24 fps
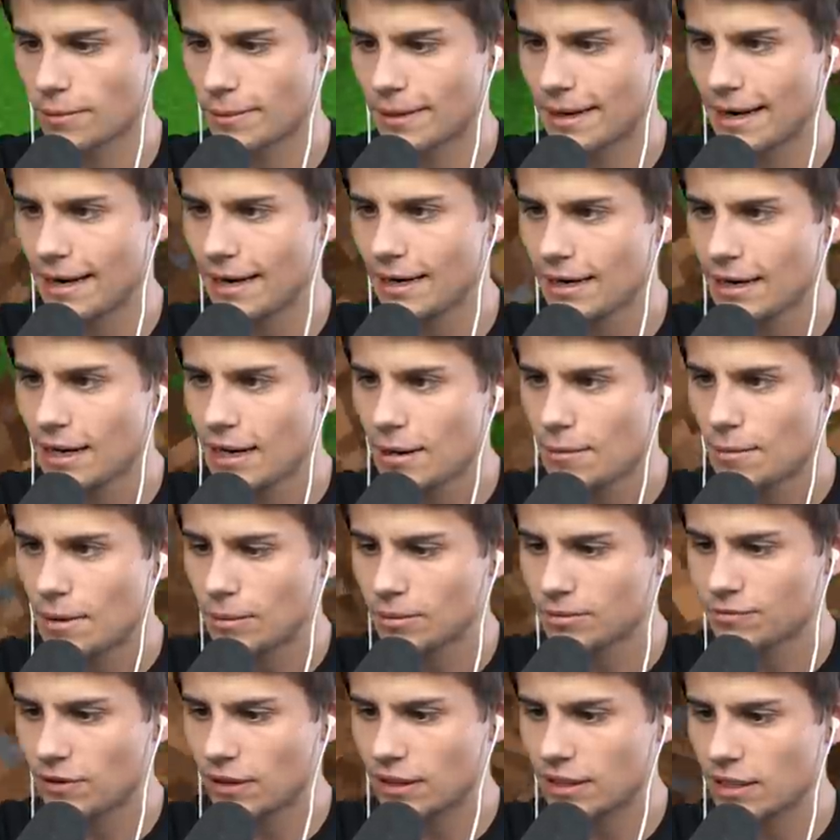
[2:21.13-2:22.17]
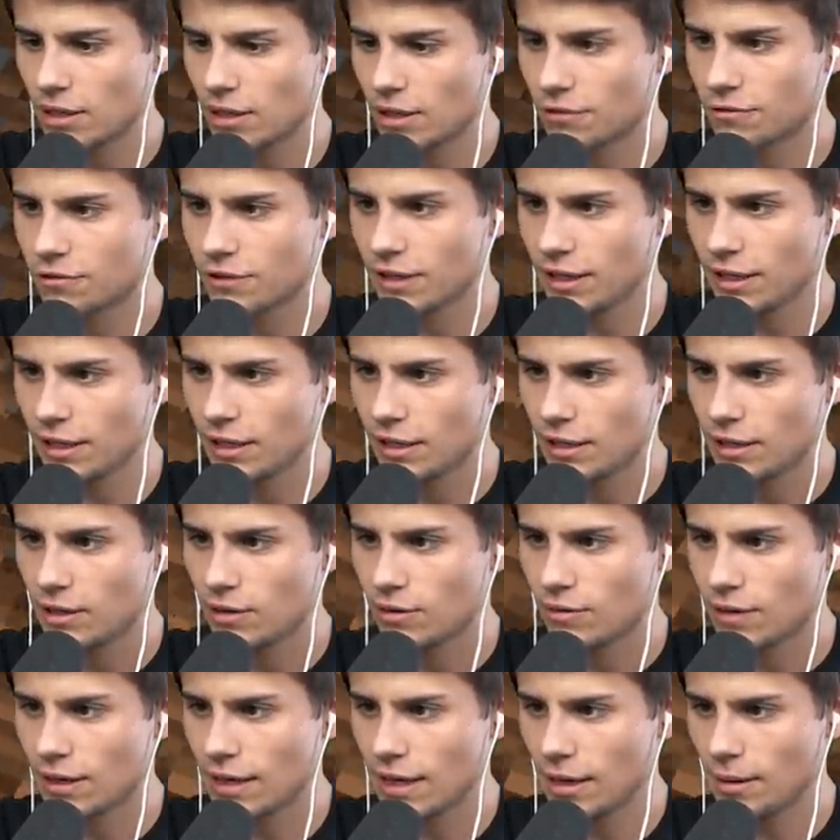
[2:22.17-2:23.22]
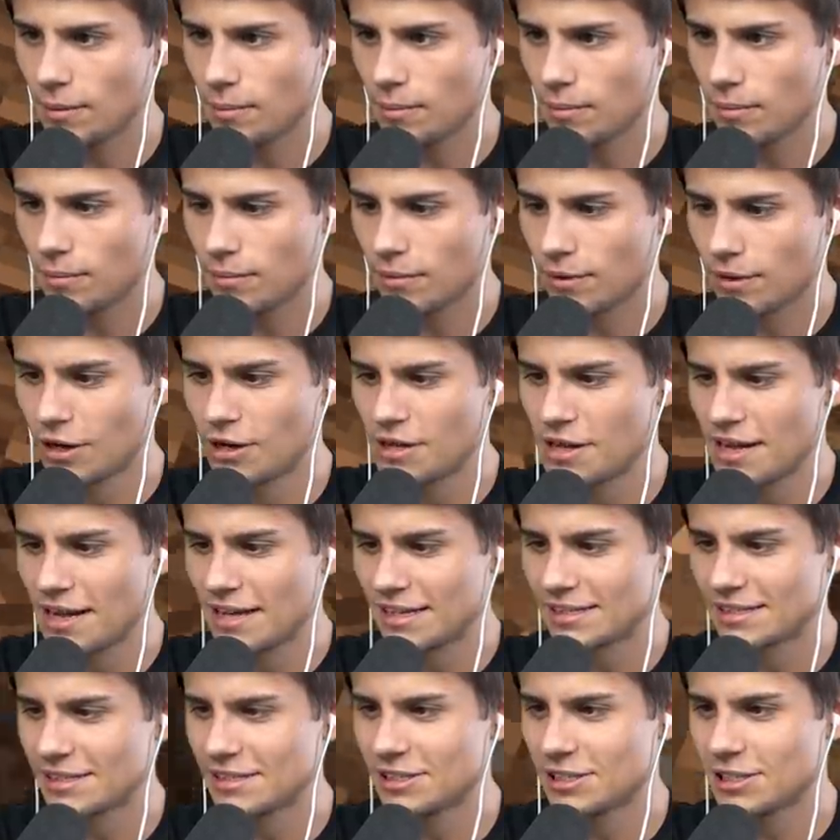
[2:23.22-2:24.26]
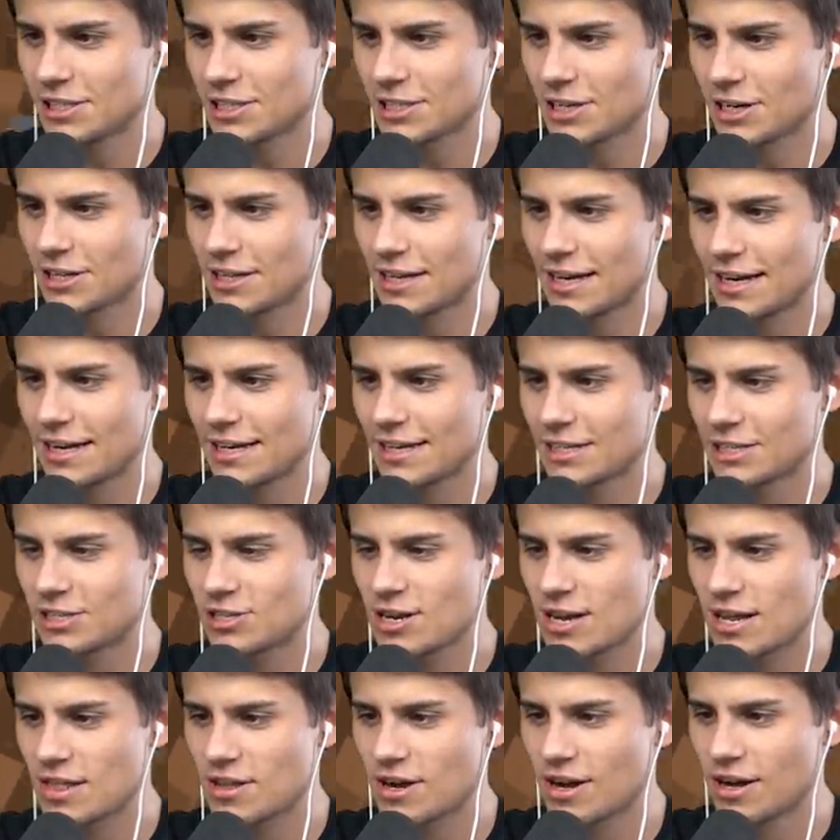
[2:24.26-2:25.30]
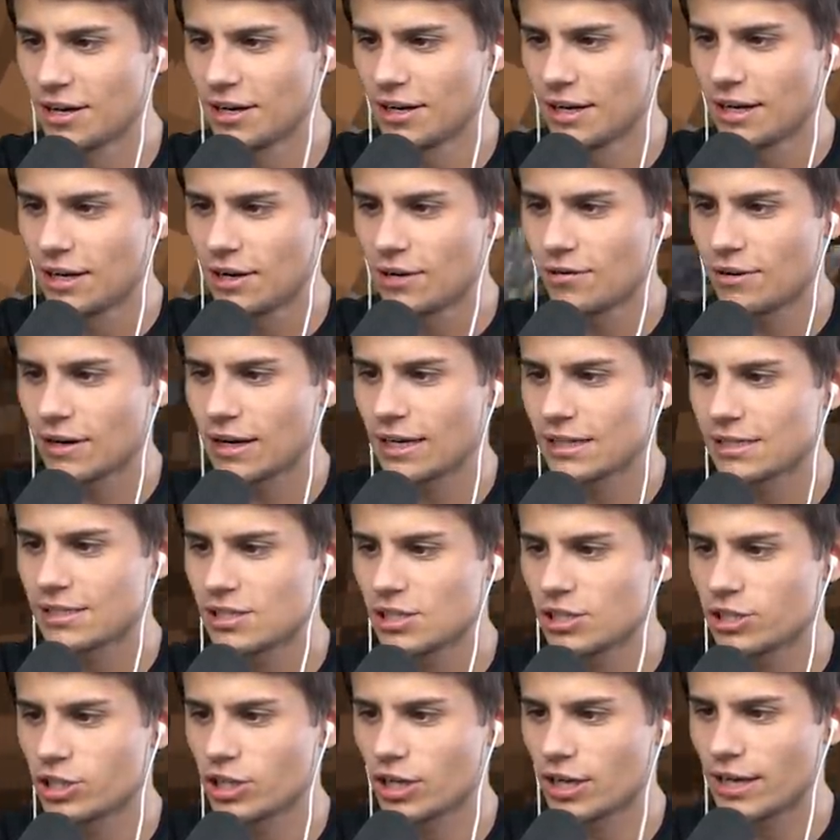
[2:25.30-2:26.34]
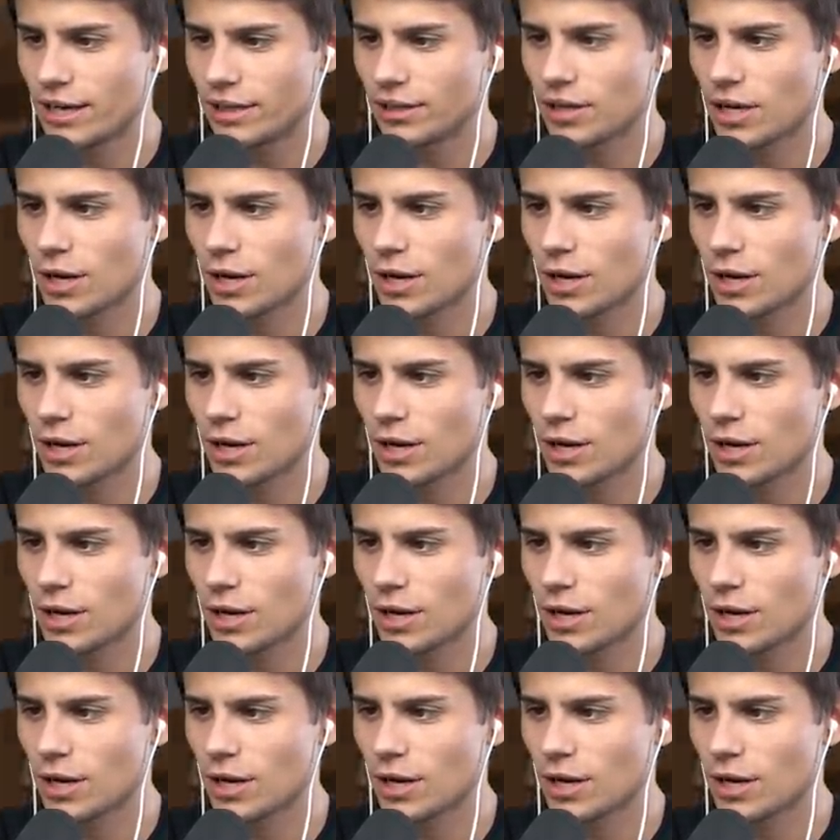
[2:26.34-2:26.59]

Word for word: Dobra, mam dwa kilofy. Uwaga. Aha. O nie, zniszczone. I jeszcze jedno. Uwaga, zniszczone.